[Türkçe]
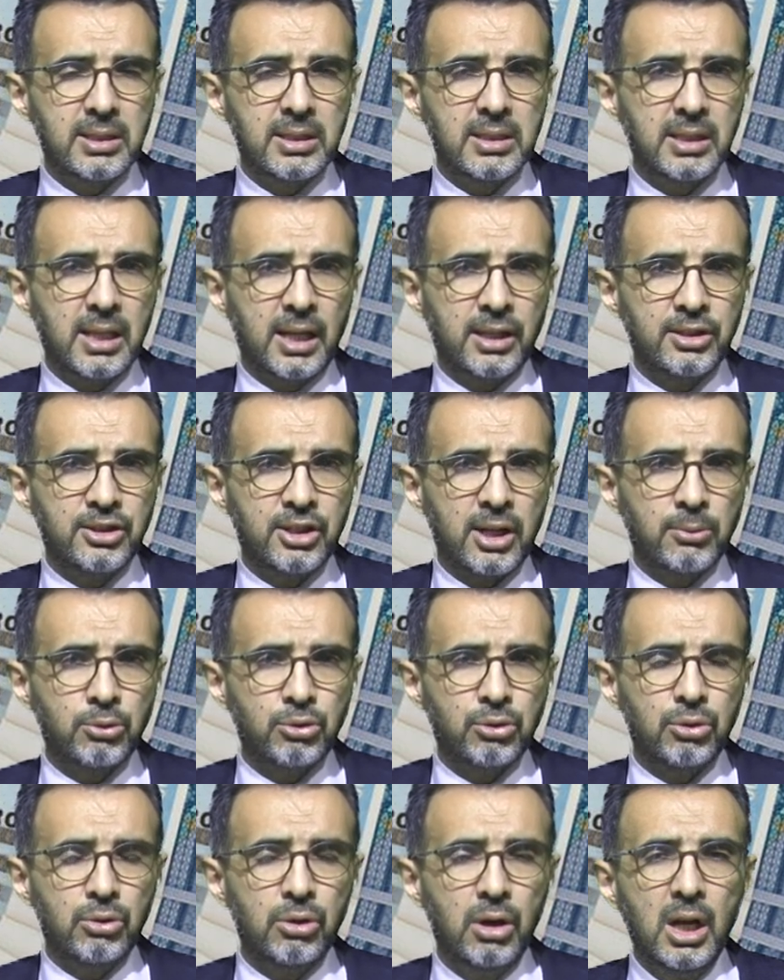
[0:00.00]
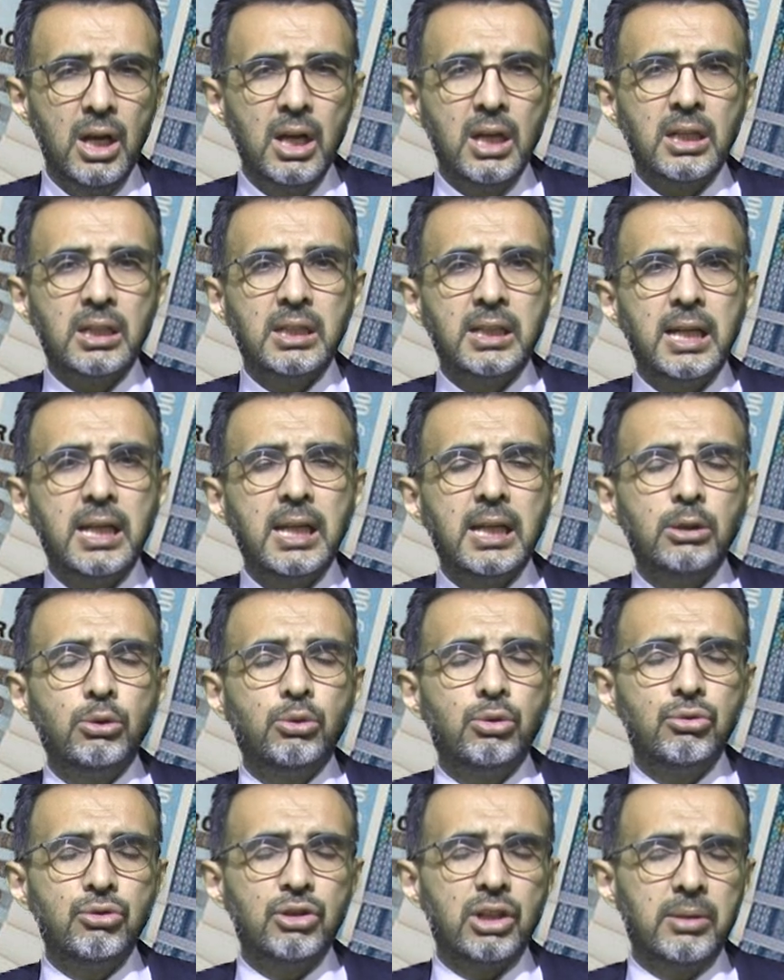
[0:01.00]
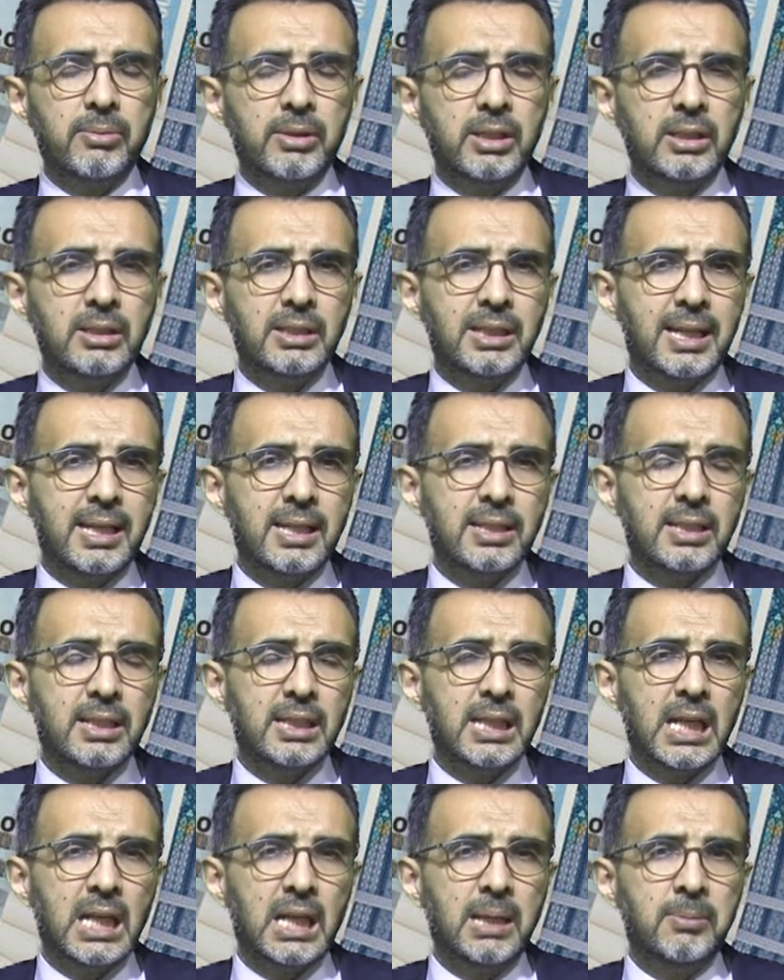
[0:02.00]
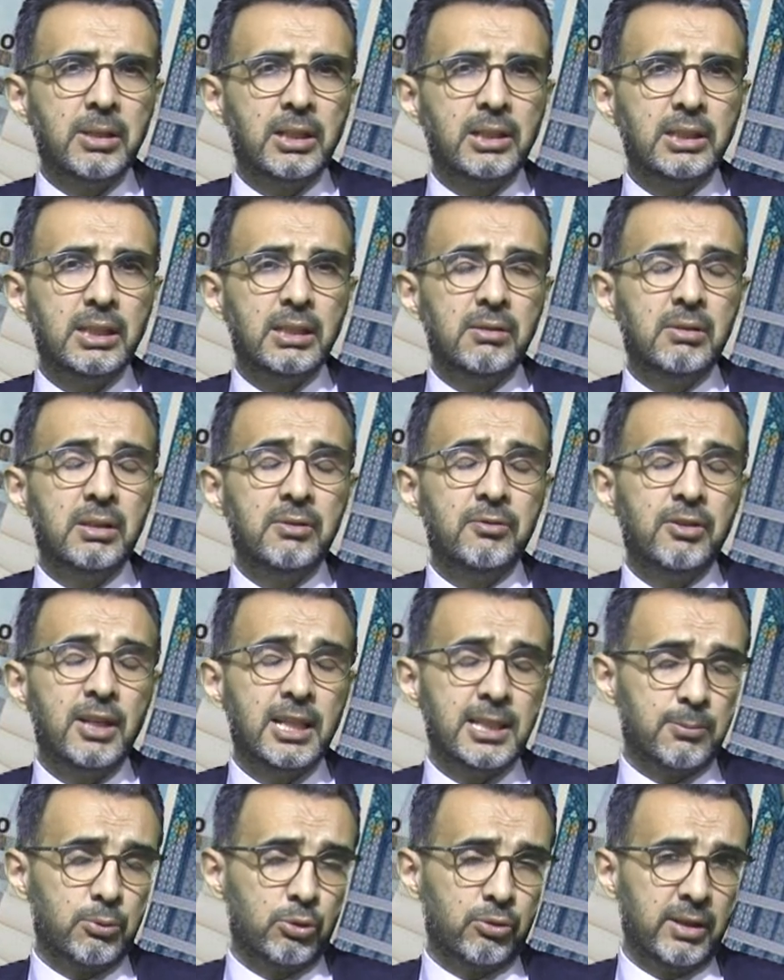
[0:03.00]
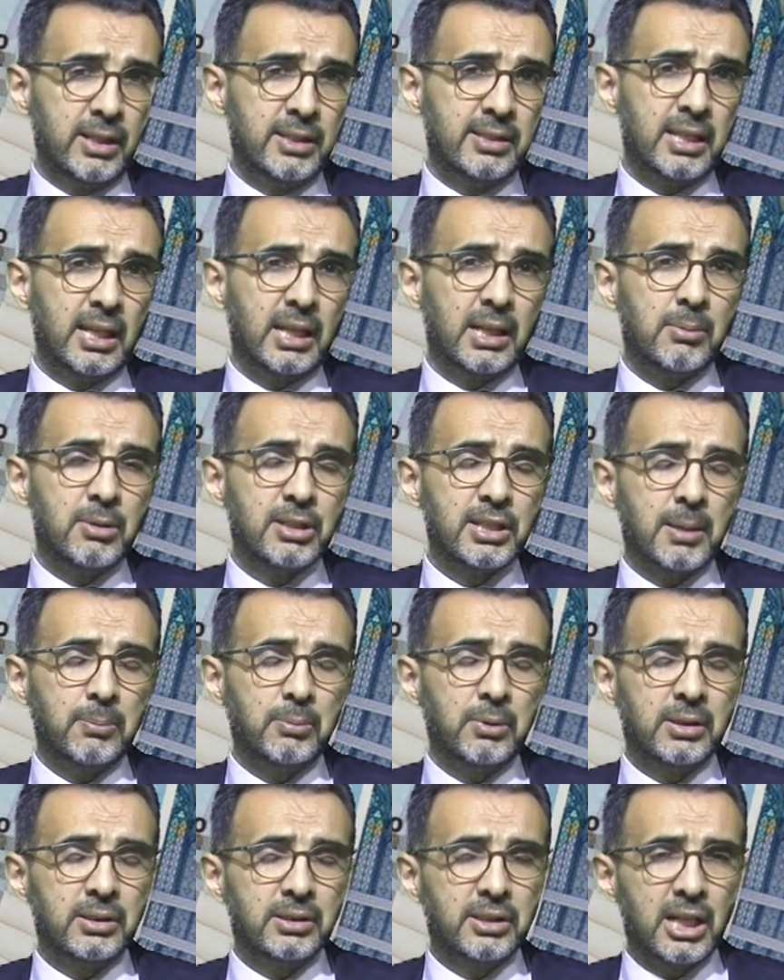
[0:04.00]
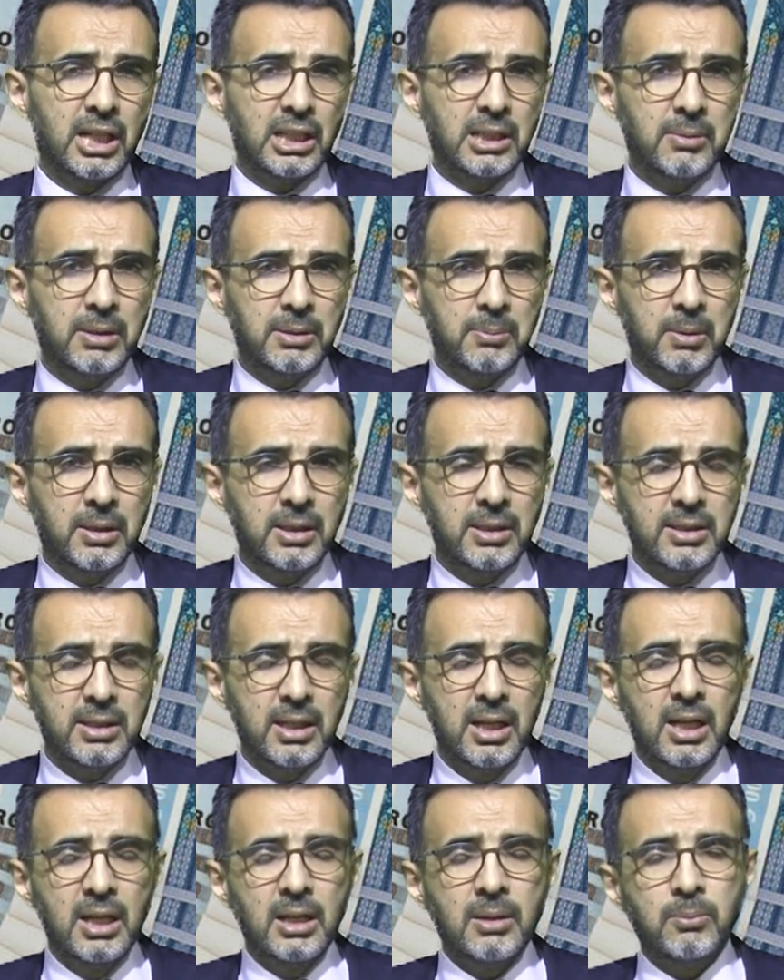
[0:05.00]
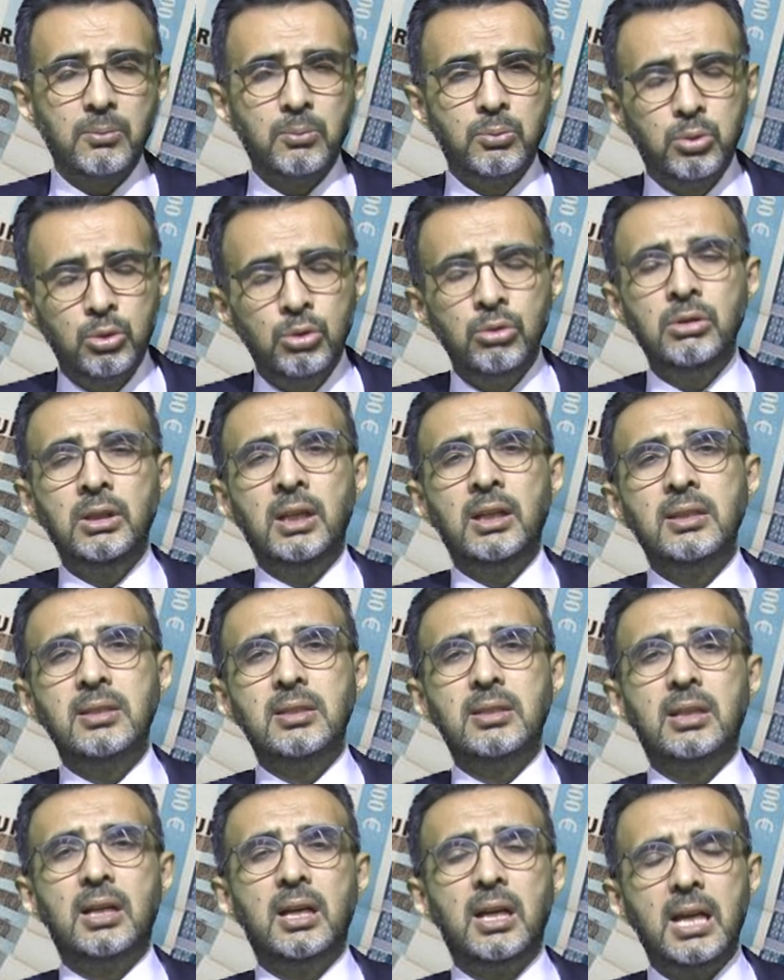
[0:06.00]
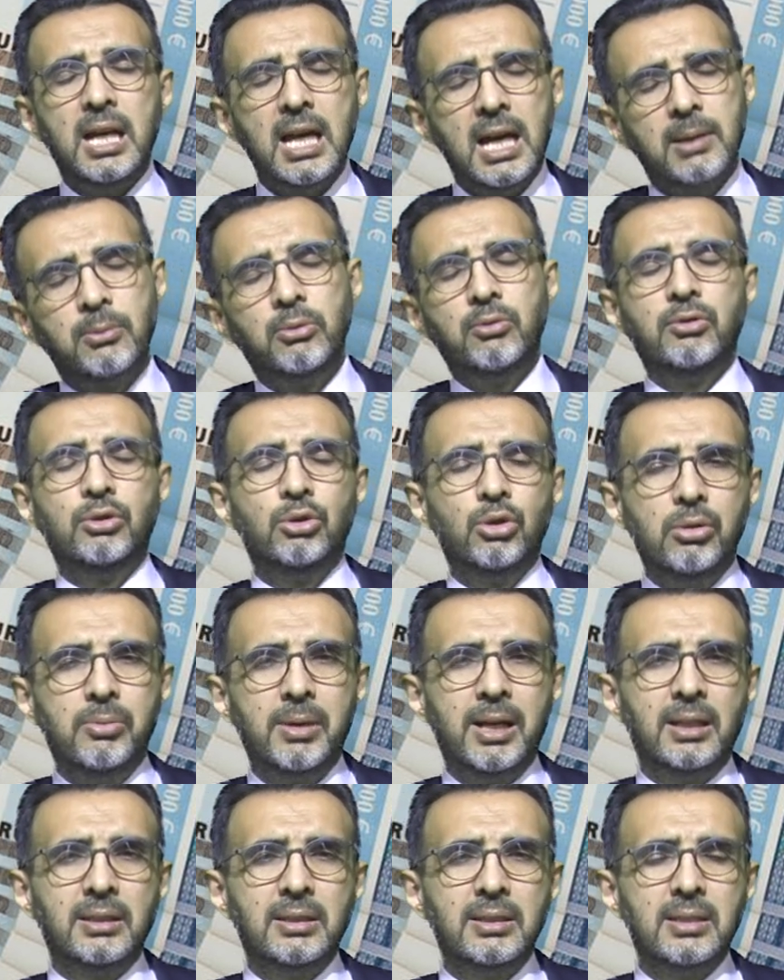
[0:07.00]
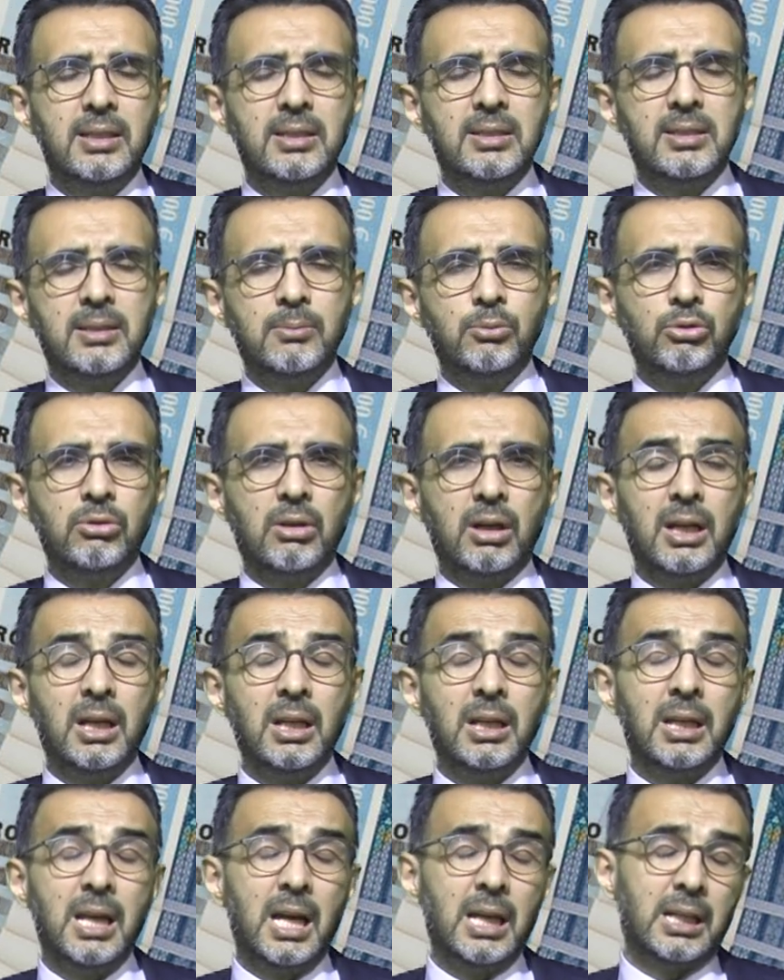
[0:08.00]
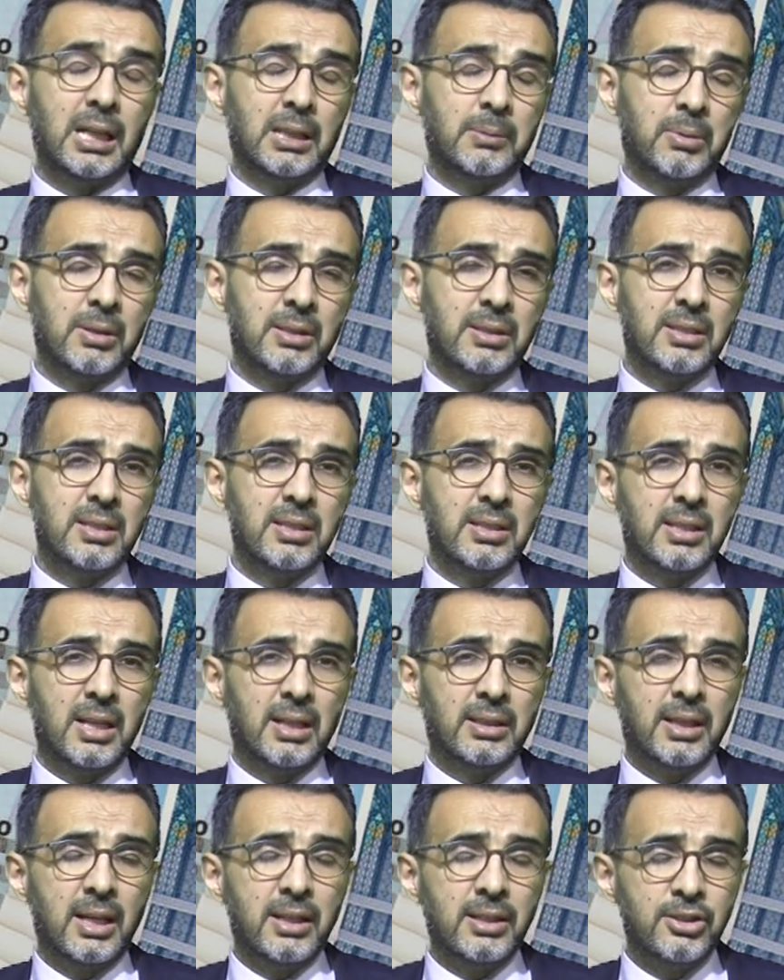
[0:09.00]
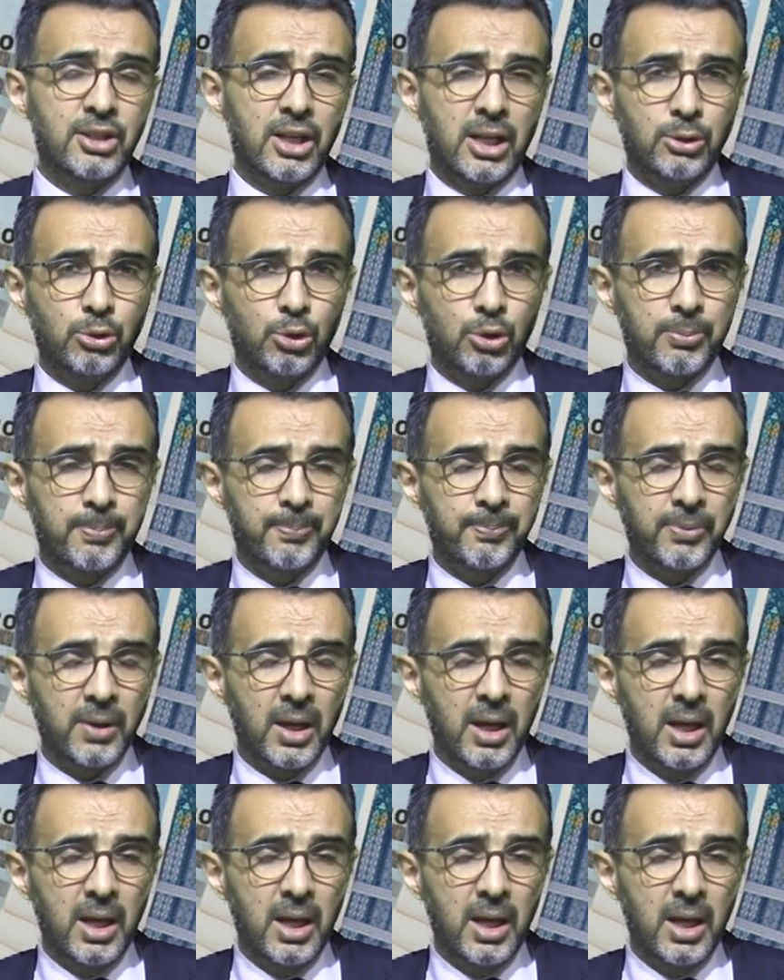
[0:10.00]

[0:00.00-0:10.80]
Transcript: Sizden ricam şu, gerek Türkçe Haber'in gerekse de Emekli TV'nin Facebook ve Instagram hesaplarını takip etmeniz. Bunun yanı sıra eğer bu videoyu beğendiyseniz de mutlaka like atmanızı sizlerden rica ediyorum.